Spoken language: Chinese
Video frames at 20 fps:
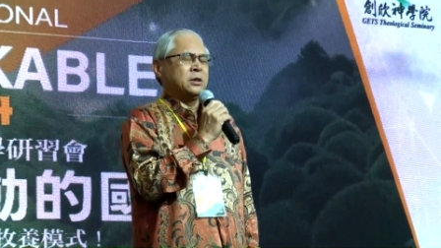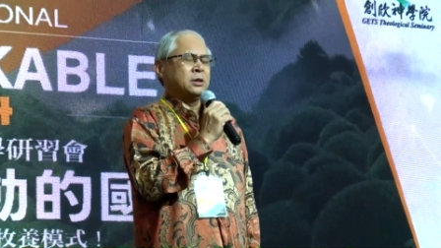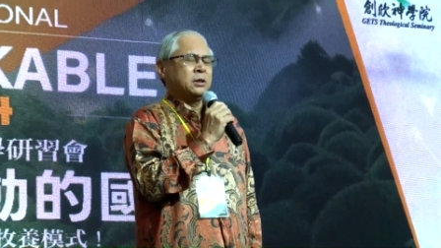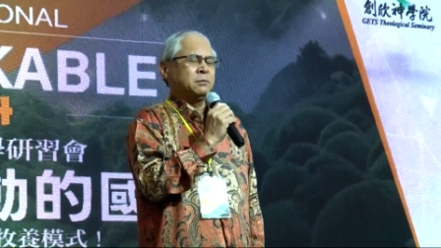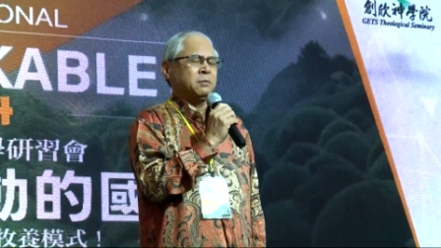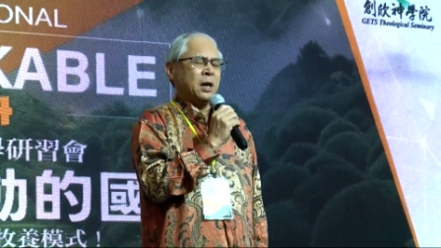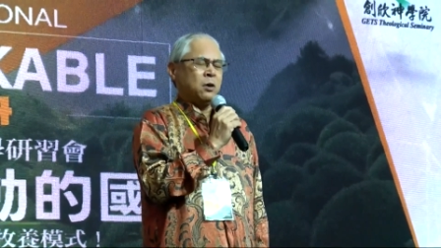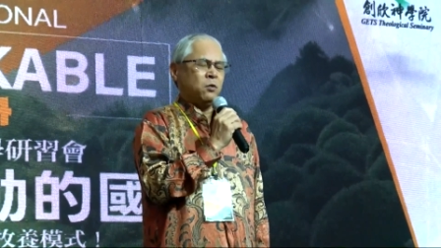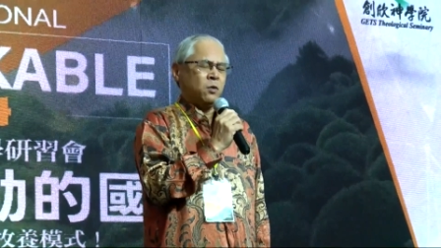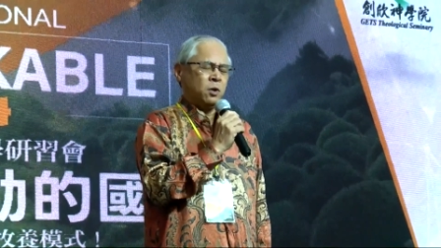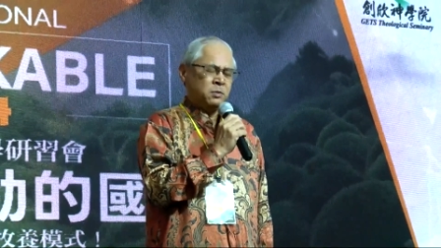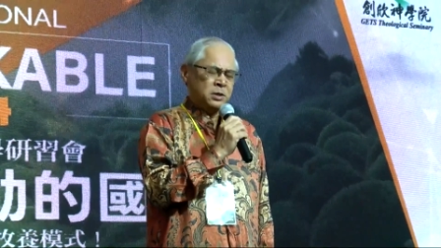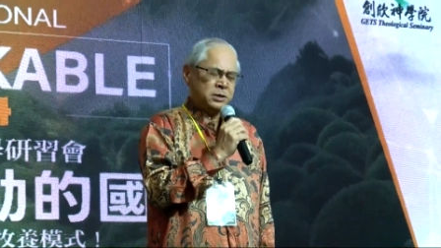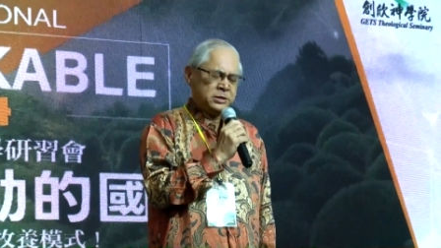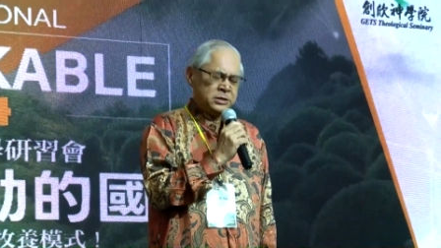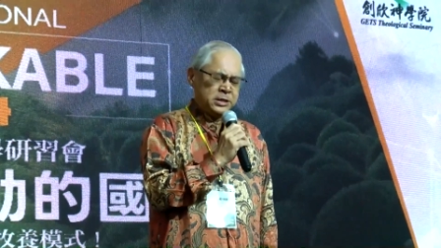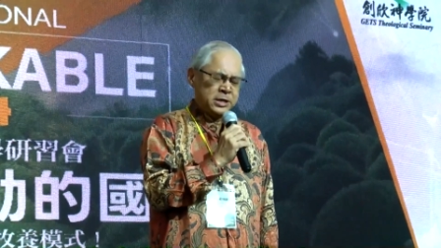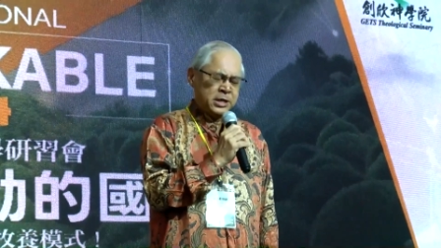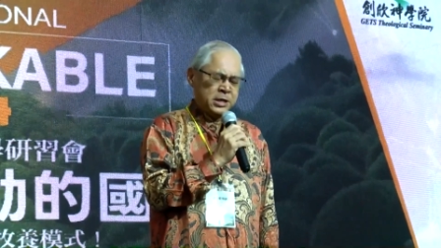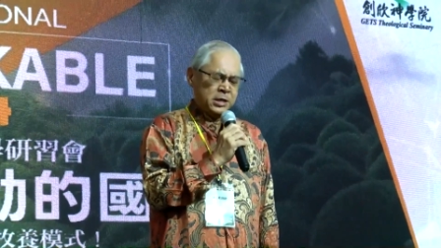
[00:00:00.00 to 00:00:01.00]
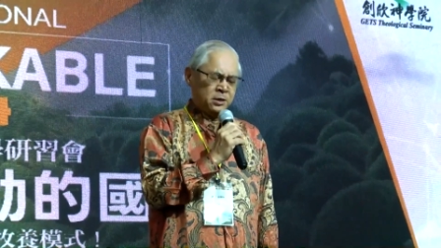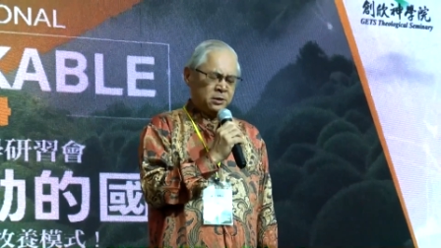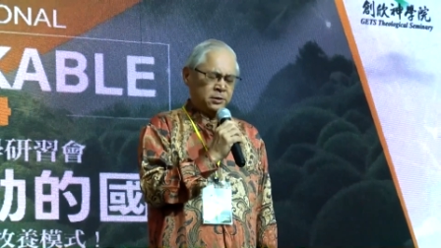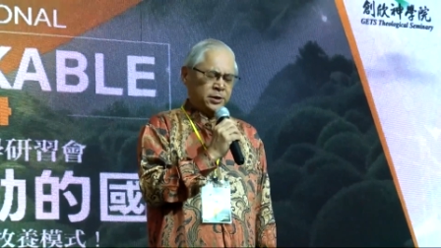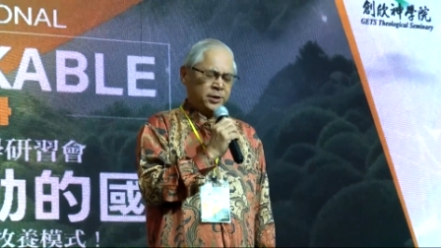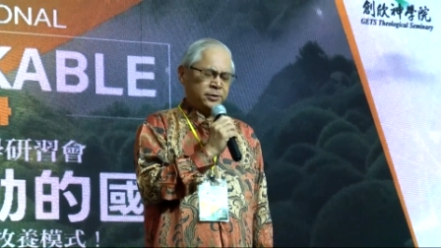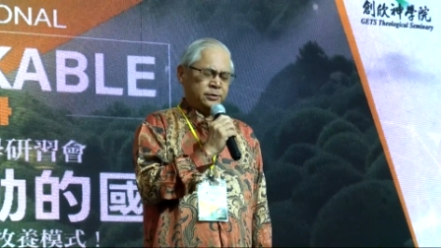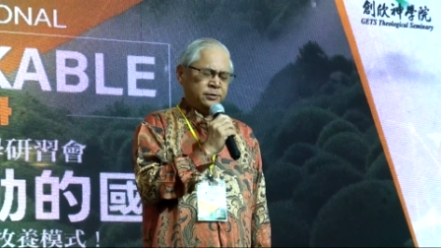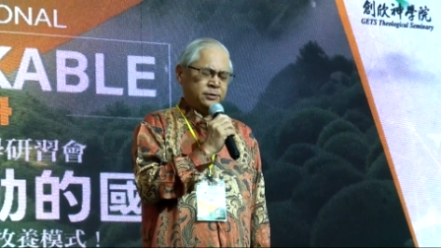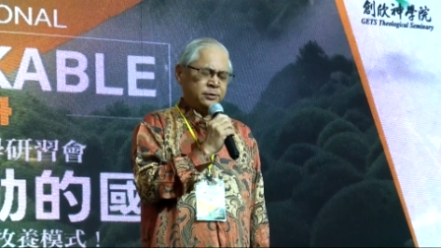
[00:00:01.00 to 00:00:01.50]
把我们个人
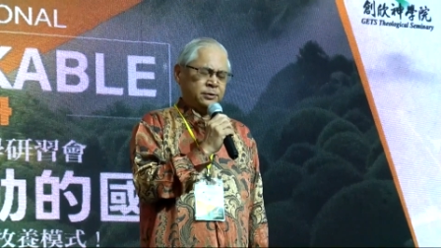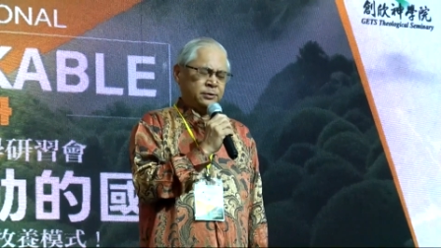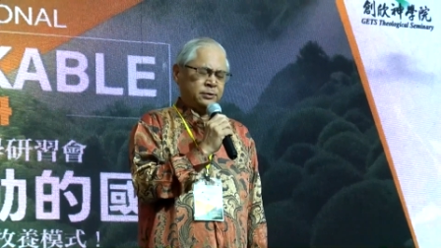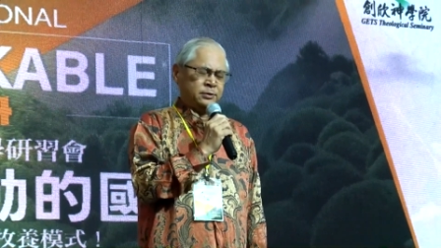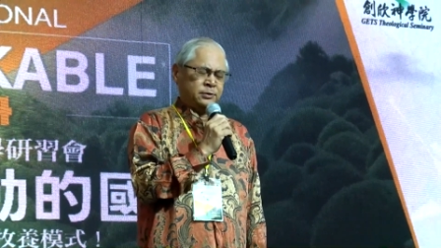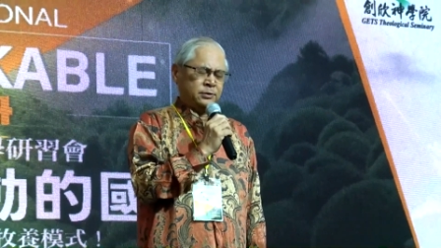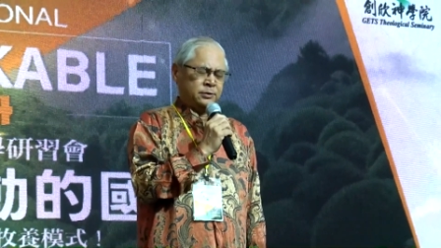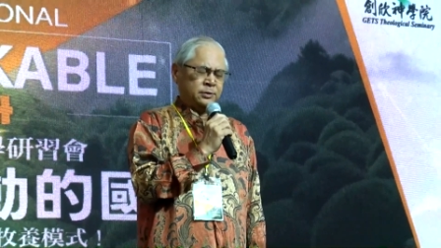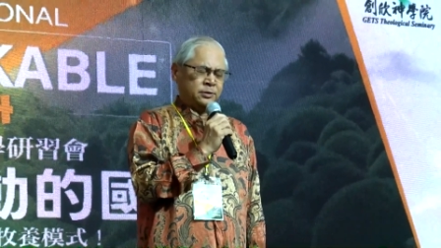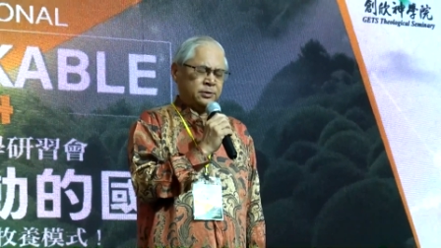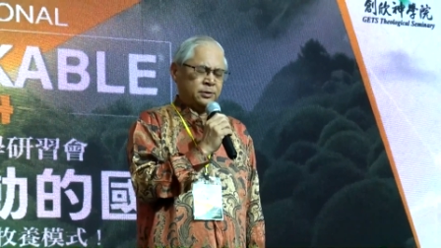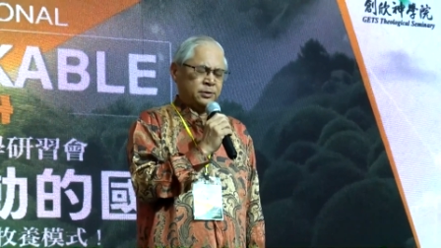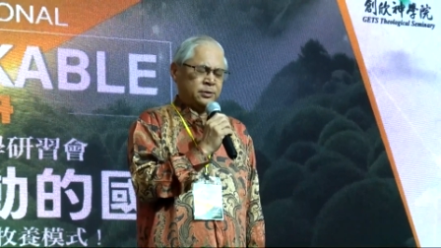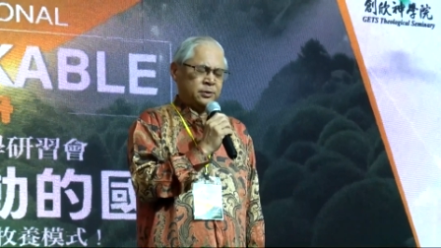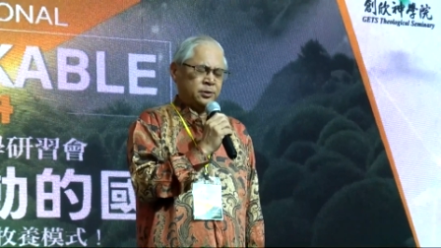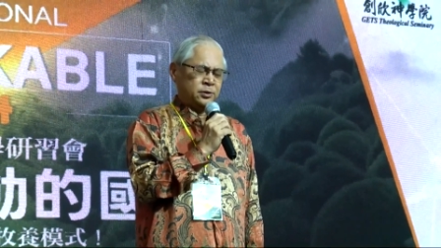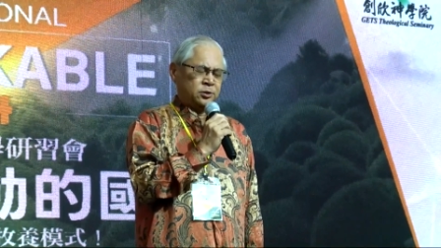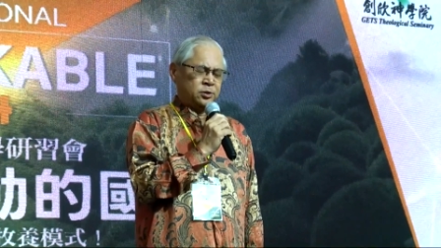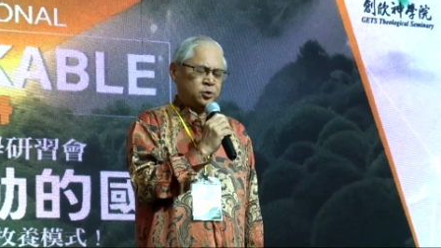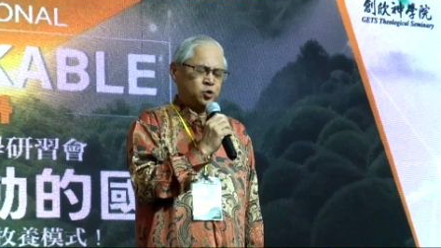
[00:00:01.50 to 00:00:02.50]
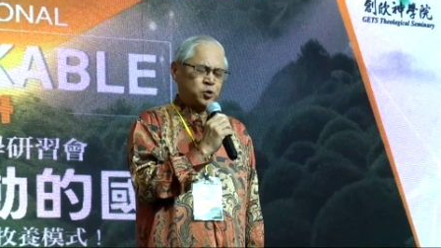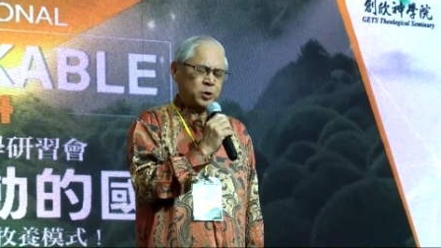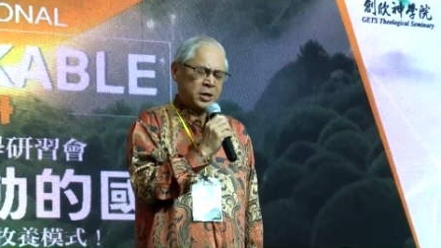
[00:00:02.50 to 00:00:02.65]
全